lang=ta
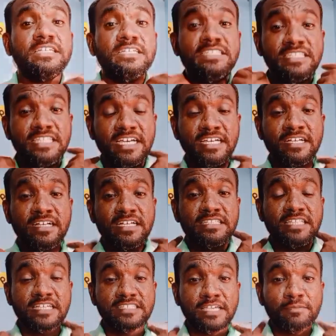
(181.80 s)
இந்த
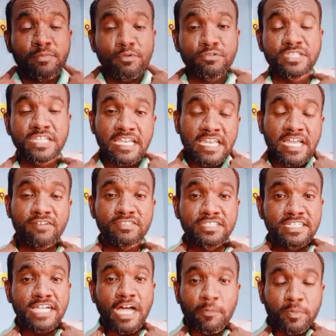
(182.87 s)
தசை பகுதியெல்லாம்
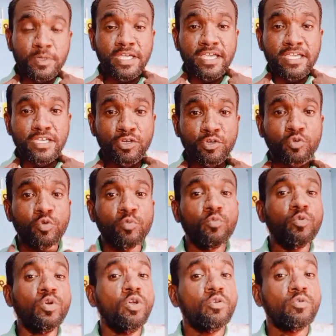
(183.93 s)
வந்துட்டு அப்படியே இருக்கும்
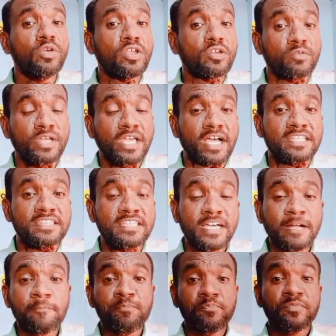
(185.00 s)
முள்ளு இருக்கக்கூடிய அந்த
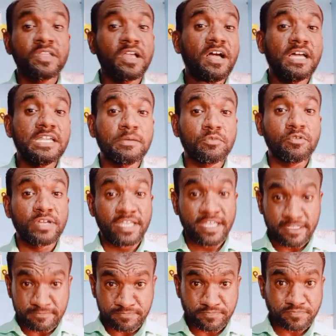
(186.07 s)
நம்மளுடைய
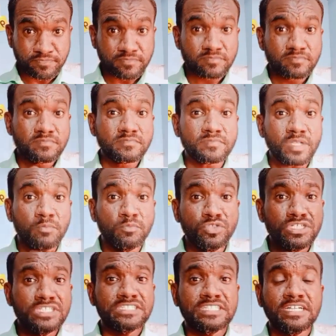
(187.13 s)

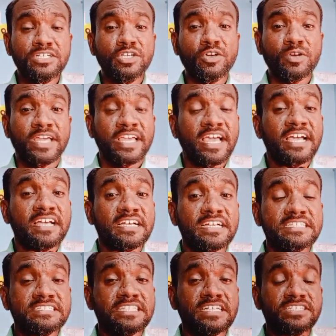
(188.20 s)
முதுகு தண்டோடைய
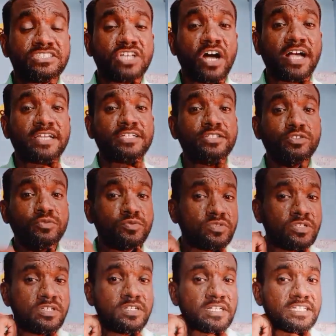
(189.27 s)
இந்த ஜாயிண்ட்டும்
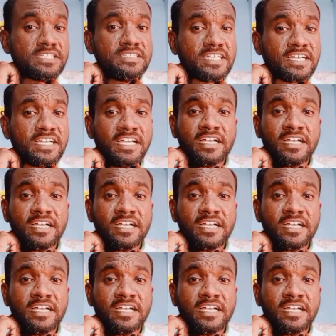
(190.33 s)
இந்த